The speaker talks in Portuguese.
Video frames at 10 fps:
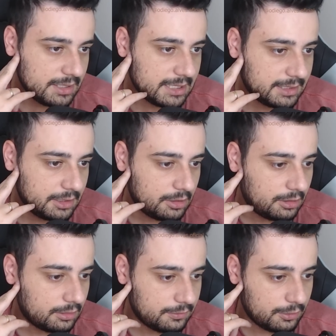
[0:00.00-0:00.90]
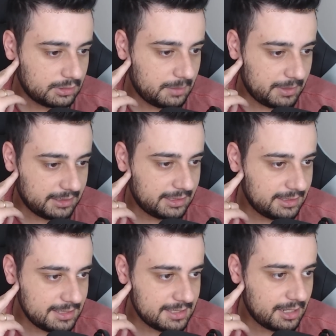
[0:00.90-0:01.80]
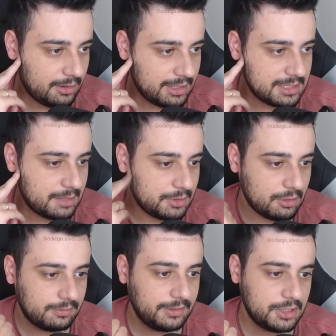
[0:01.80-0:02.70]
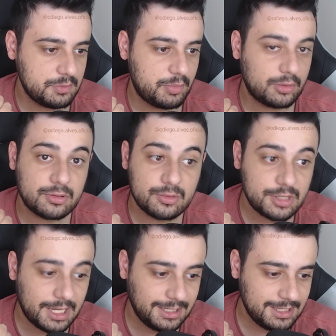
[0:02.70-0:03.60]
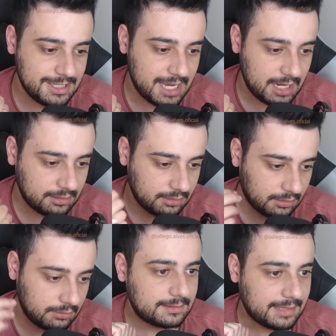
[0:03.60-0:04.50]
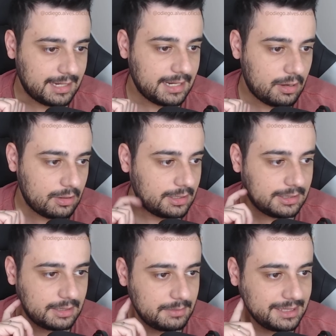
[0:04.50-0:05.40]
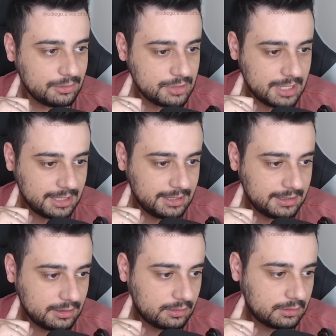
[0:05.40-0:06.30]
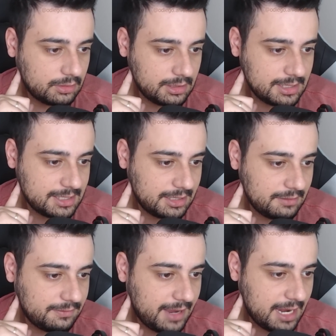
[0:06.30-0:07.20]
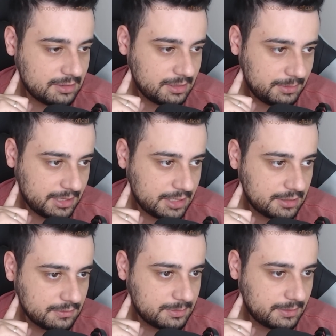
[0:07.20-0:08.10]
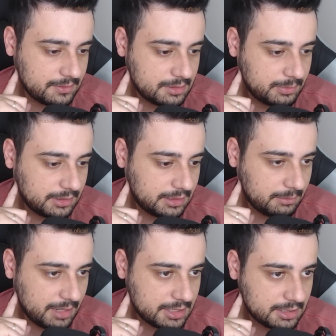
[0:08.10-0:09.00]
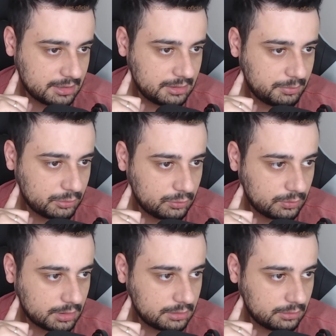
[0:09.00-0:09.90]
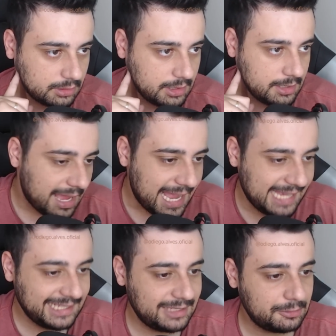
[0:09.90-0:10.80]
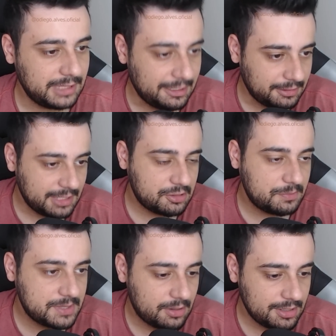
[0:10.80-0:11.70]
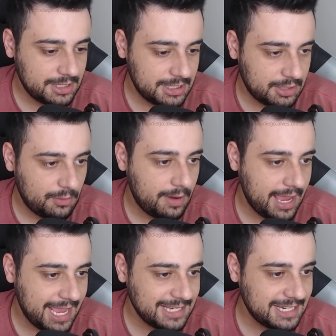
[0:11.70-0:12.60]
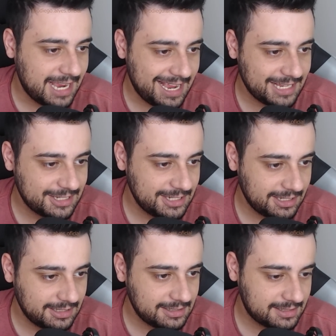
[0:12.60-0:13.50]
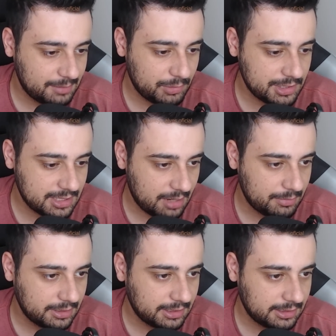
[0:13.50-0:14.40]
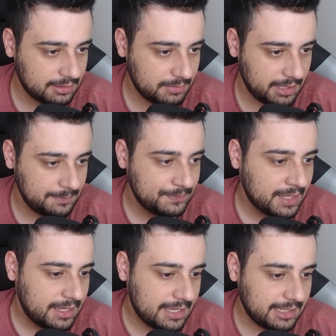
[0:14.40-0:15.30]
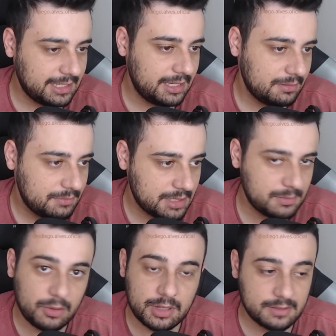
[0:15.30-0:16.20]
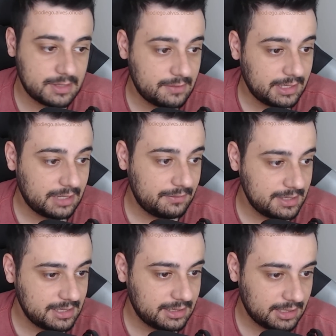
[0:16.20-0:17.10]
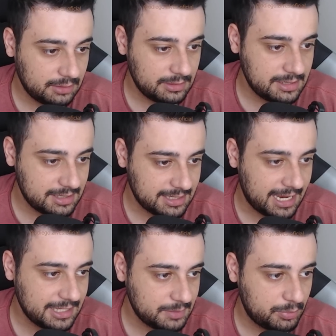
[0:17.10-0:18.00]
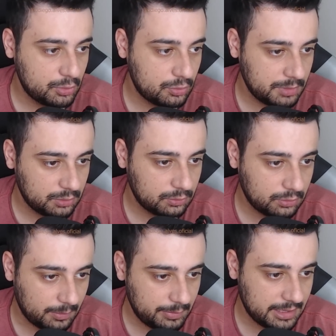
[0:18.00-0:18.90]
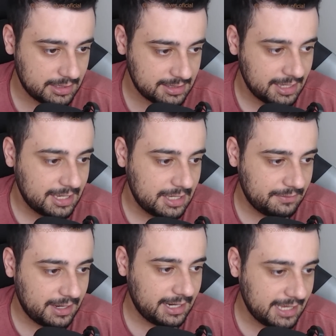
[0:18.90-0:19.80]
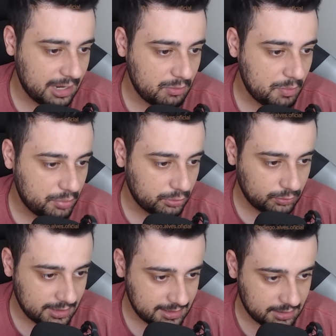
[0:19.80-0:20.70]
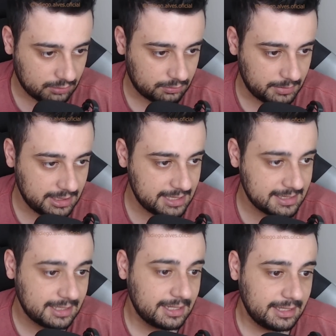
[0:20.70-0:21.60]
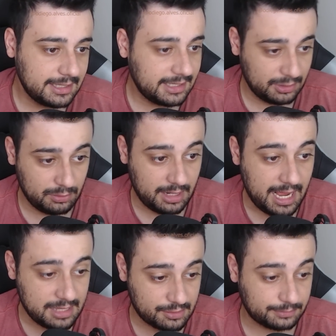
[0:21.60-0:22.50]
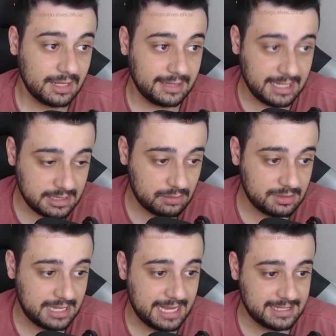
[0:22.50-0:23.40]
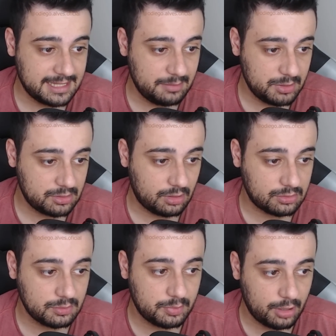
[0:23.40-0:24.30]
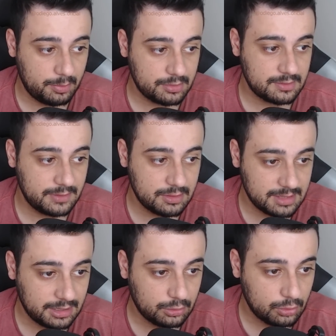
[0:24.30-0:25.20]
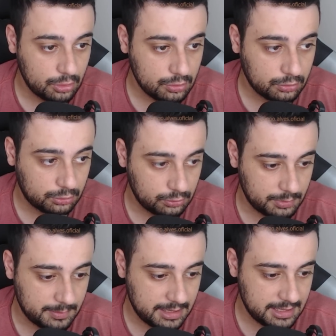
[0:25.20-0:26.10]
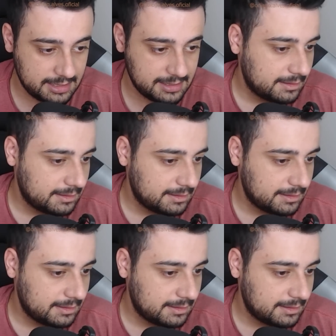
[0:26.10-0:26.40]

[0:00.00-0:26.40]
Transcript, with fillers: E aqui, ó, eu voltei para a tela inicial e ele já me deu 20 pontos do check-in diário. Então, tá legal aqui também tem o um check-in, né, ó. Então aqui você tem vários aplicativos para você poder estar tá baixando e pontuando, OK? Aqui do lado dessa opção, a gente tem um Red Article, que você pode estar tá abrindo aqui também. E aqui, mesma coisa, você vai estar tá visitando esses sites por um minuto apenas e vai ganhar uma pontuação, beleza? E aqui no caso, nem são sites, tá, pessoal? São próprios vídeos aí do YouTube, beleza?